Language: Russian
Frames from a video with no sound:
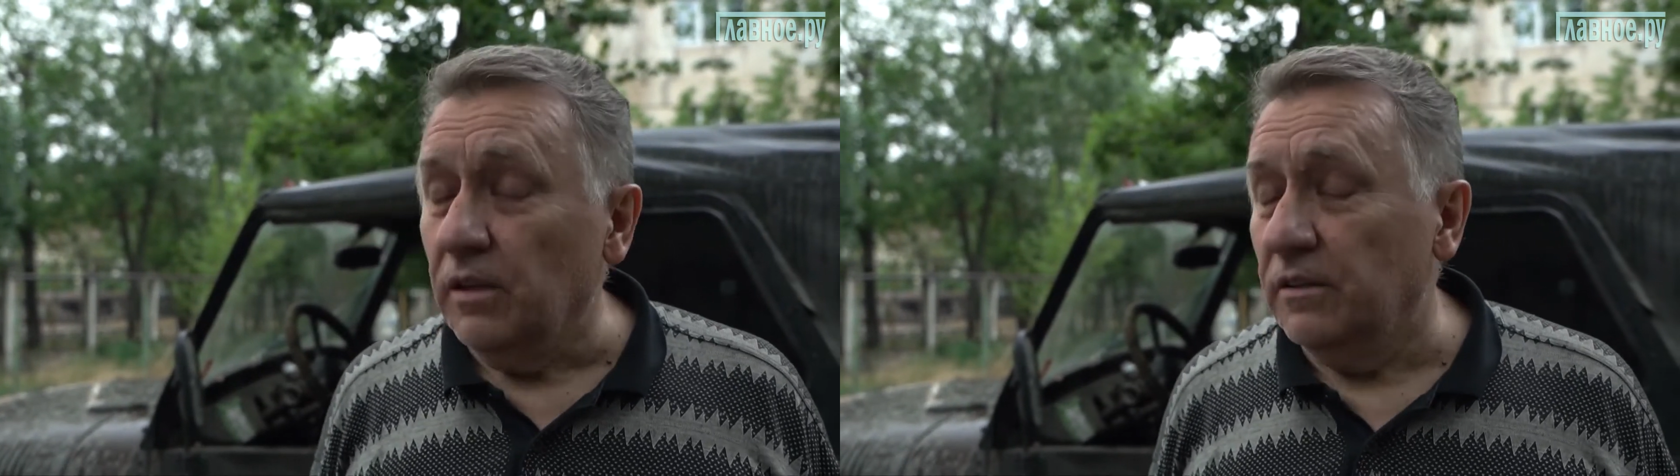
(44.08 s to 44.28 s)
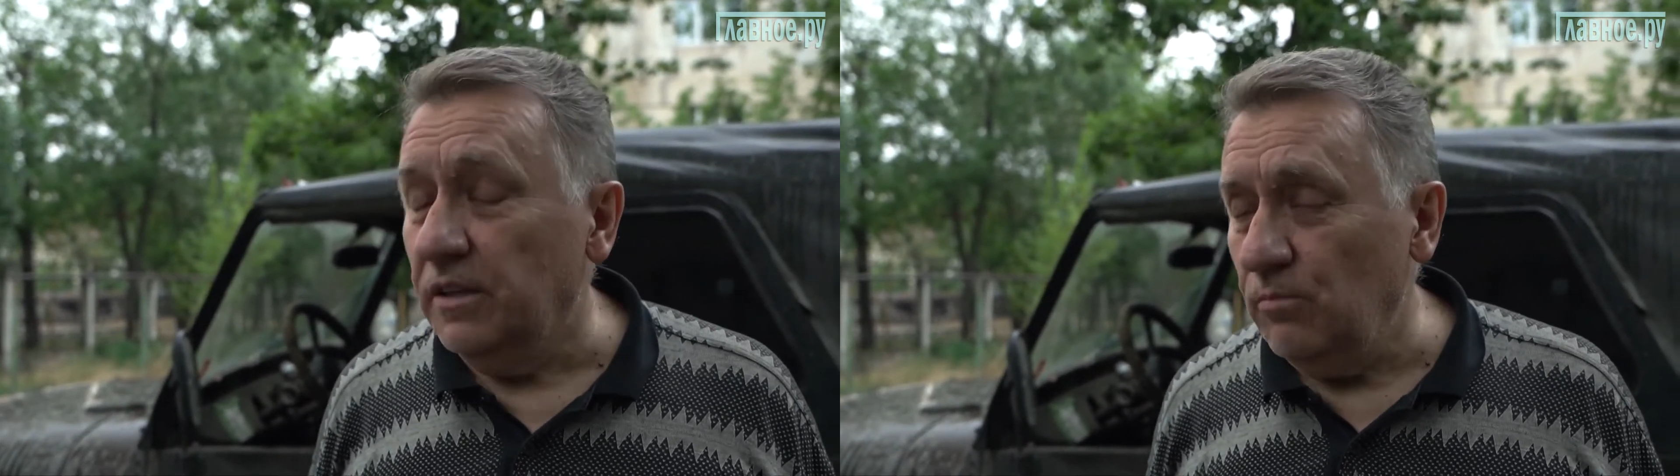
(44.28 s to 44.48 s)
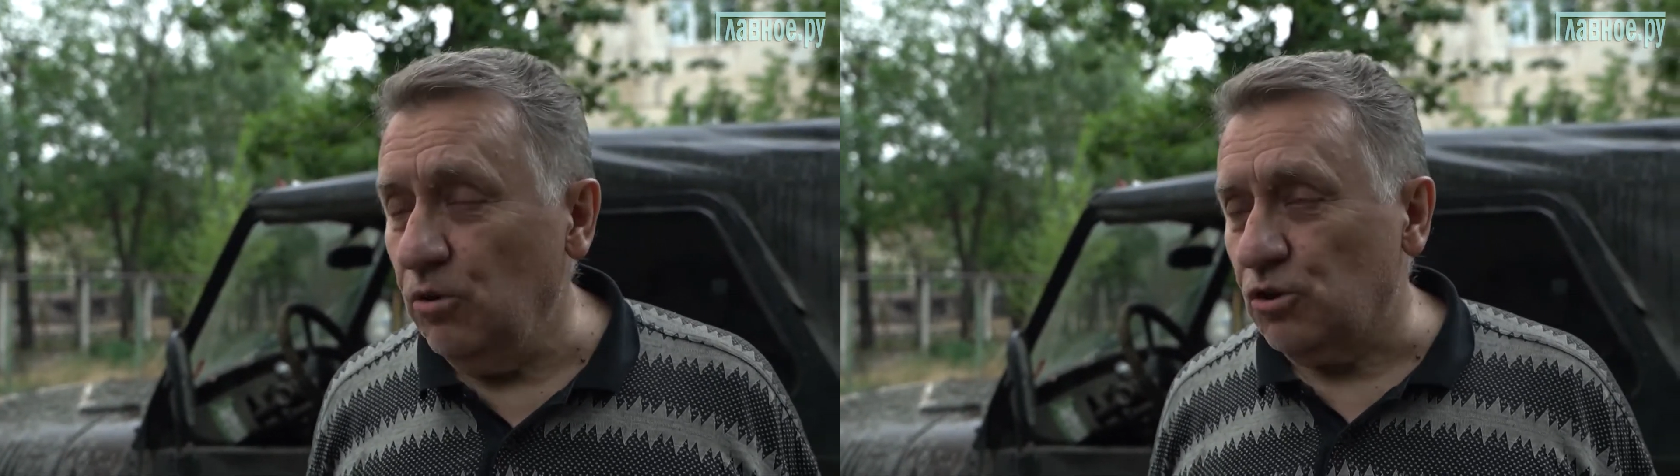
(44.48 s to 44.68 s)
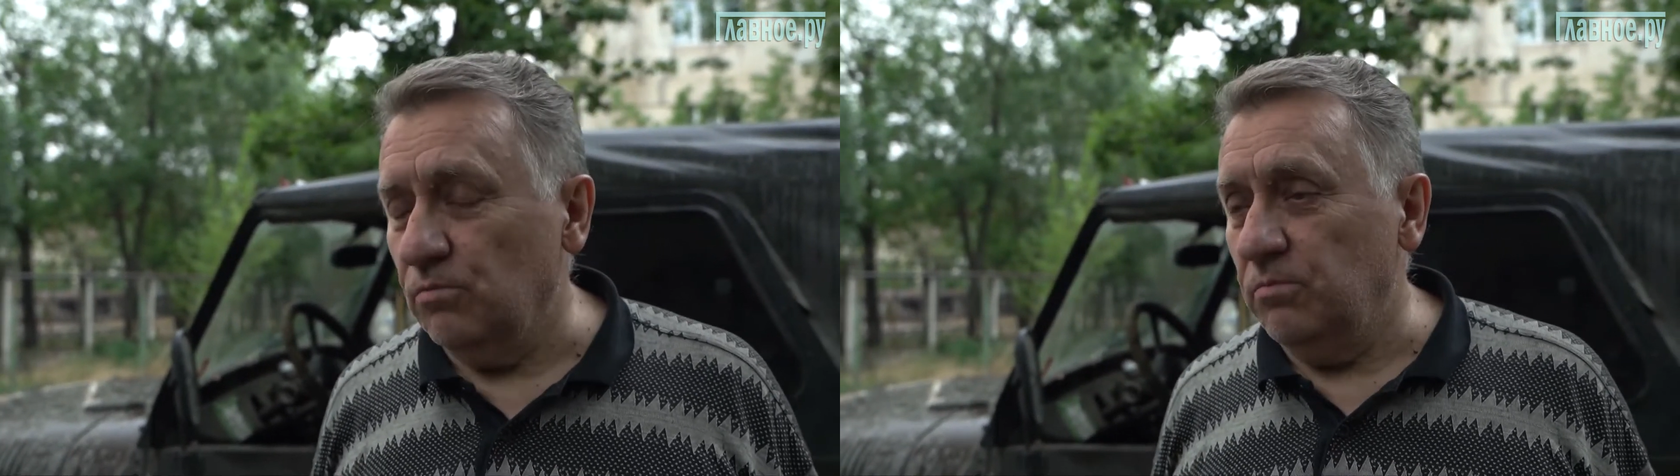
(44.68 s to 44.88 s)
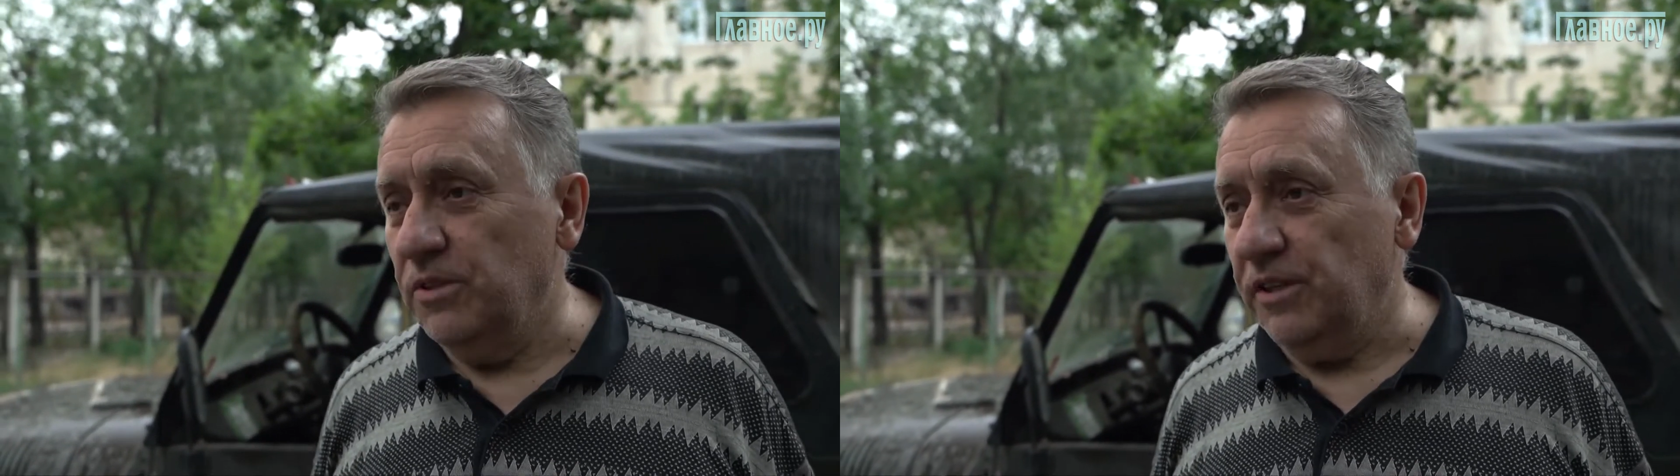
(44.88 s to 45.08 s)
дай бог,
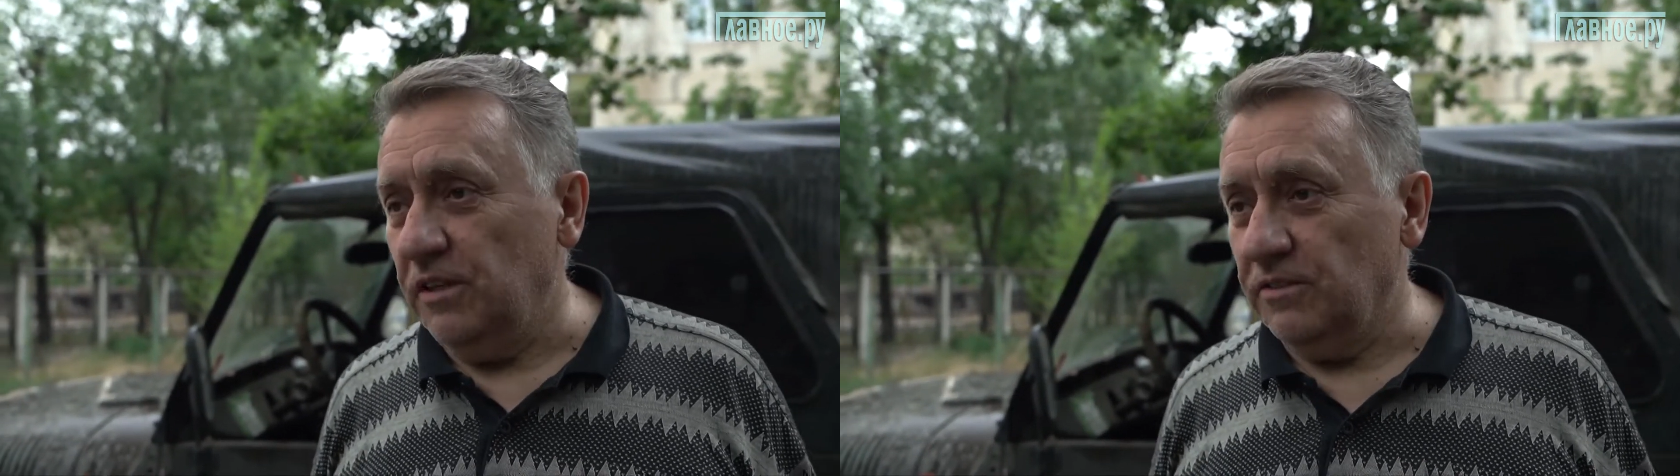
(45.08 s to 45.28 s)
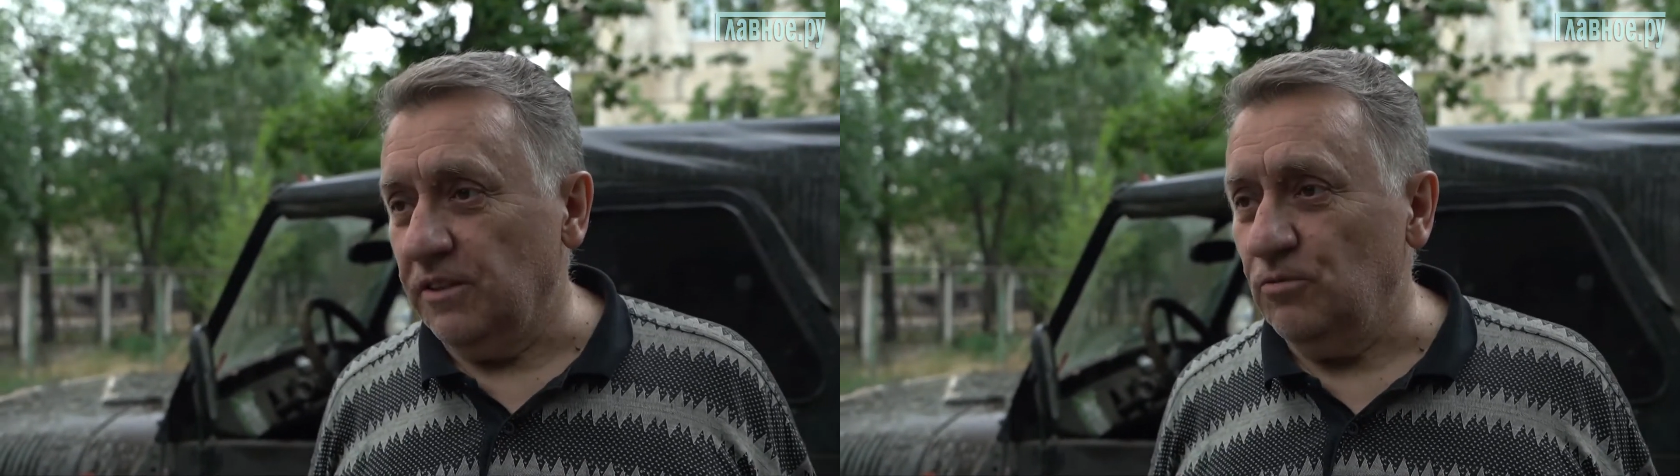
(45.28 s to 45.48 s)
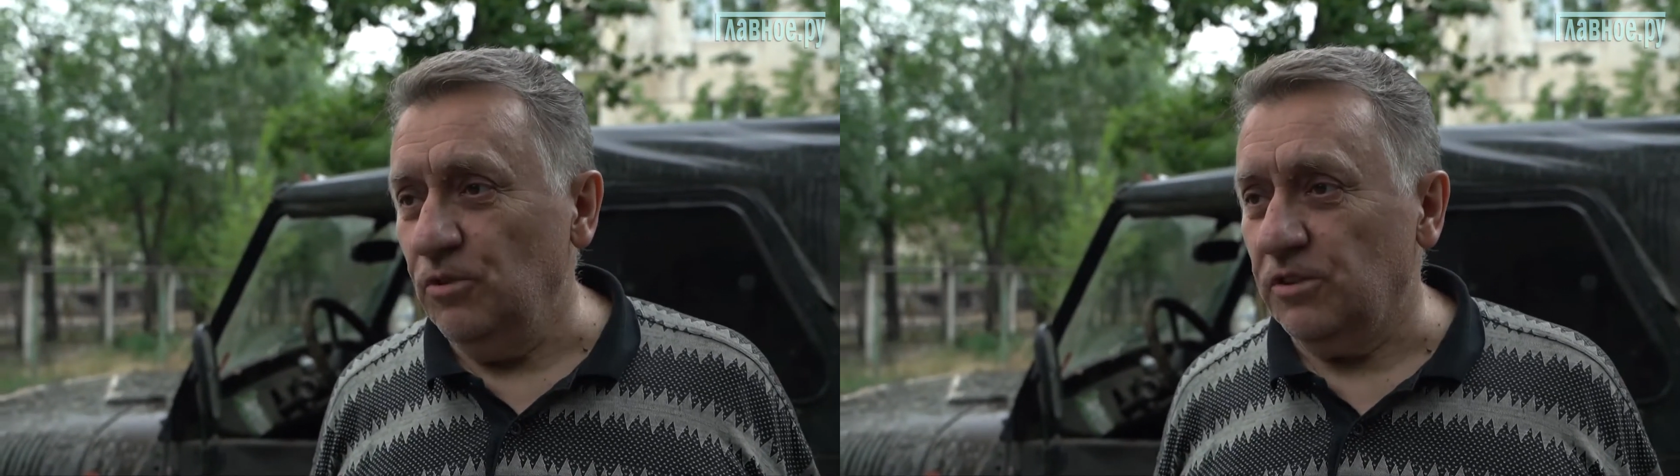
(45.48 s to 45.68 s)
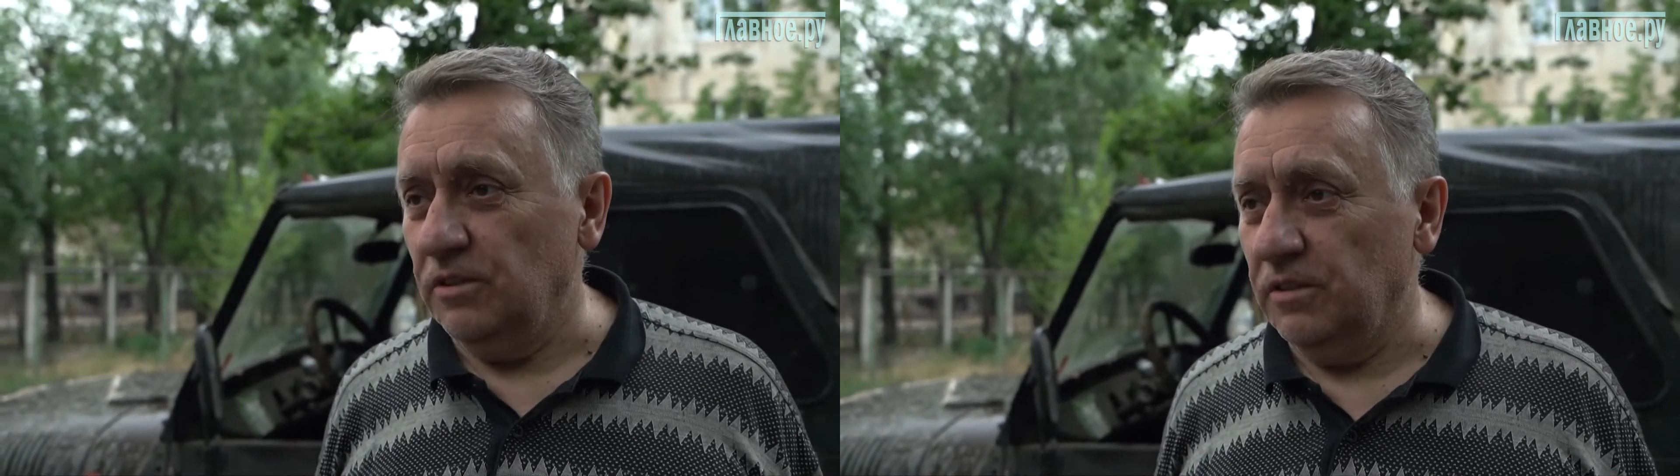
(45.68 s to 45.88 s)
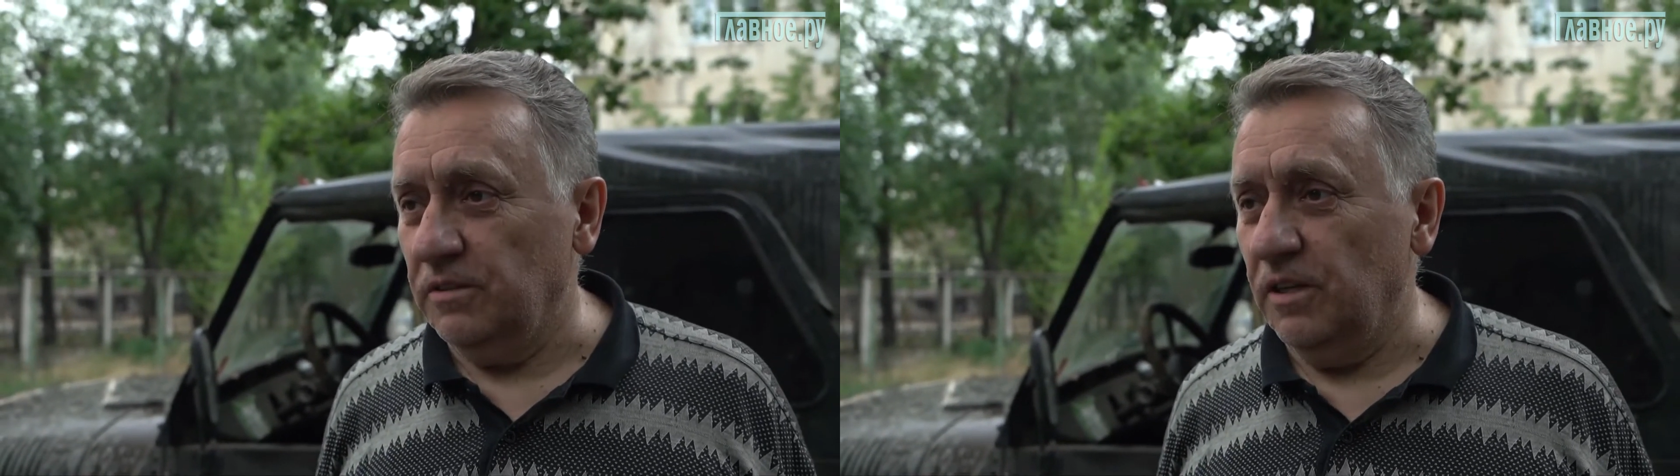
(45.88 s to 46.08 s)
чтобы быстрее закончилось,